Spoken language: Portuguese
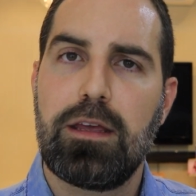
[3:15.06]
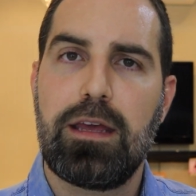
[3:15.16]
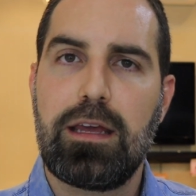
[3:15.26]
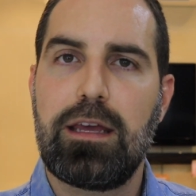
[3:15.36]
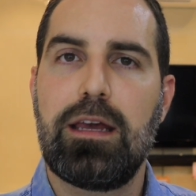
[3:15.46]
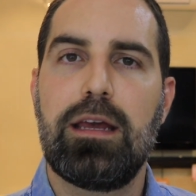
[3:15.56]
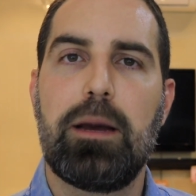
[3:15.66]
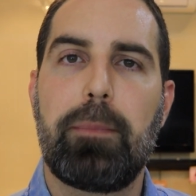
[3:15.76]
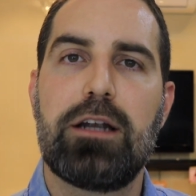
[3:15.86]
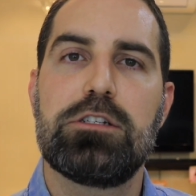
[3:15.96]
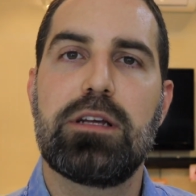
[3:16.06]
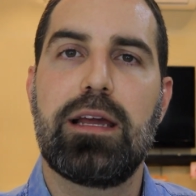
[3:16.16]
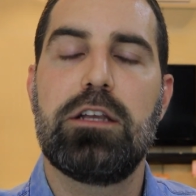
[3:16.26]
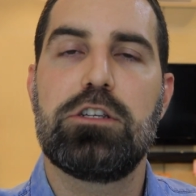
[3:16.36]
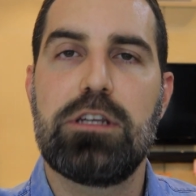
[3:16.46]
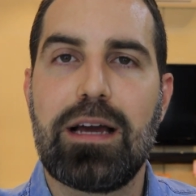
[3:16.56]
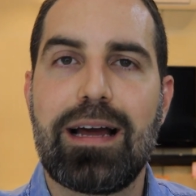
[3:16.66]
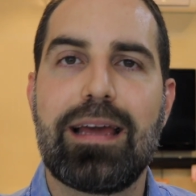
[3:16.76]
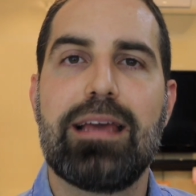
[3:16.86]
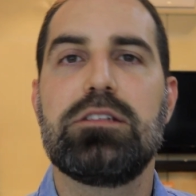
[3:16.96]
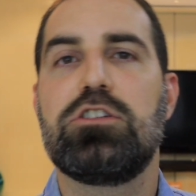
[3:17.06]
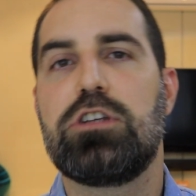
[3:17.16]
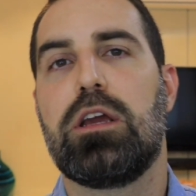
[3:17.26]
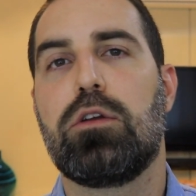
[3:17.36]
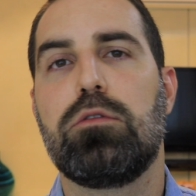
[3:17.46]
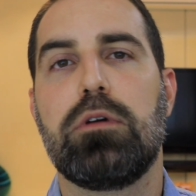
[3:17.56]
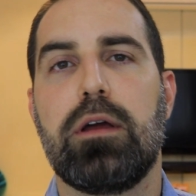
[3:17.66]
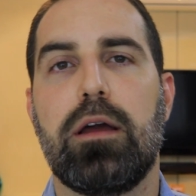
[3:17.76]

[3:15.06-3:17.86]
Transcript: e que a partir daquele dia esse cheiro